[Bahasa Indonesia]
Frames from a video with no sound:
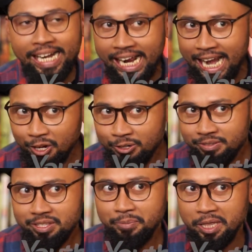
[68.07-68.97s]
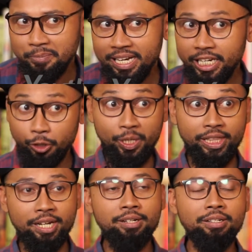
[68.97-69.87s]
hari yang lalu, teman-teman di
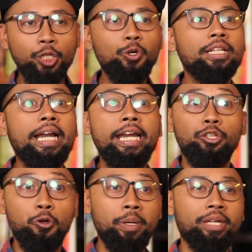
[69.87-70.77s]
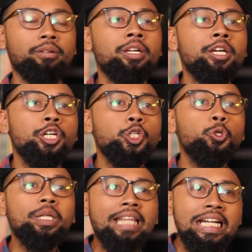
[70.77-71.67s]
Twitter, itu ada trending topik.
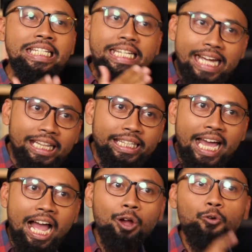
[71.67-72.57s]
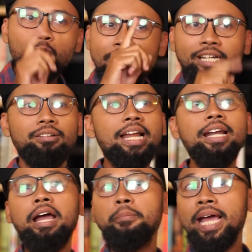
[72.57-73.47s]
Cuitan singkat yang unik
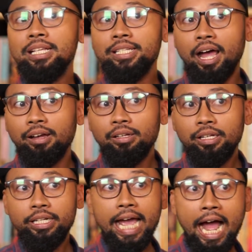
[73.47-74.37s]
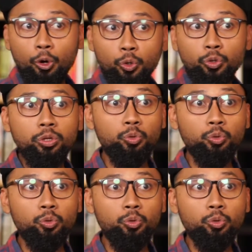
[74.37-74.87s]
dan gak biasa di akun